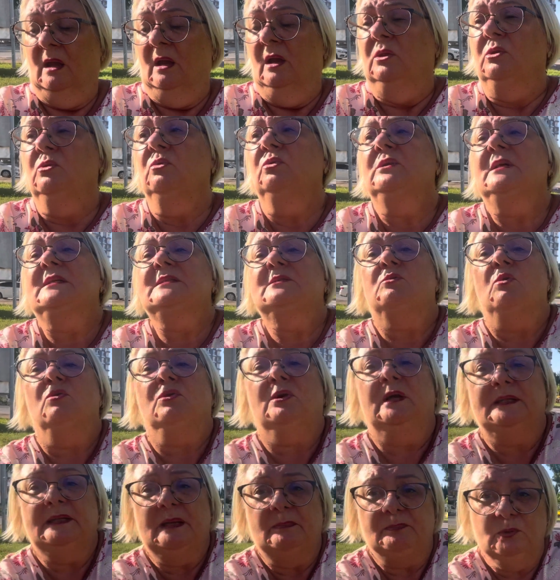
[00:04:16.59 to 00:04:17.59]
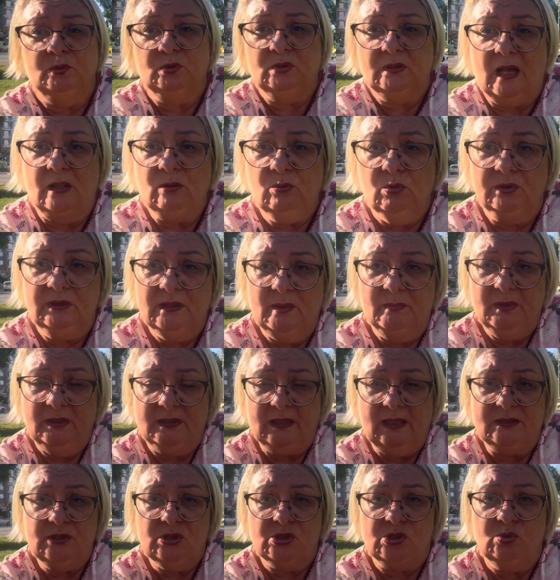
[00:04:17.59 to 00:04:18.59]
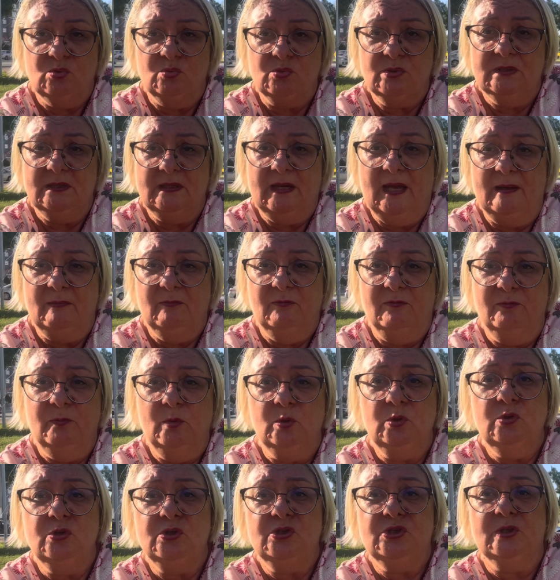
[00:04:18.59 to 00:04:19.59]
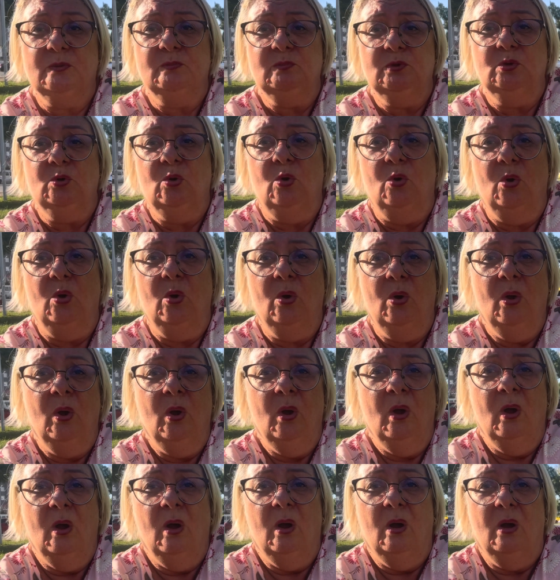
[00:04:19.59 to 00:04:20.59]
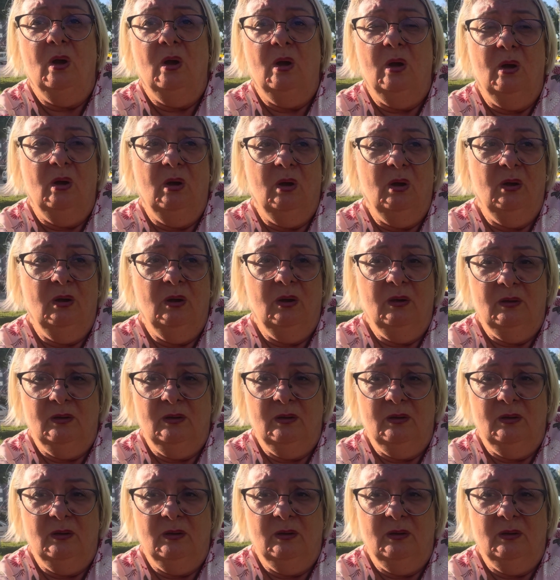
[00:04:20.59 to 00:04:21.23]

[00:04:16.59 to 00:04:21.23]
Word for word: Ну, насколько она будет холодная, мы, конечно, узнаем в будущем, но э,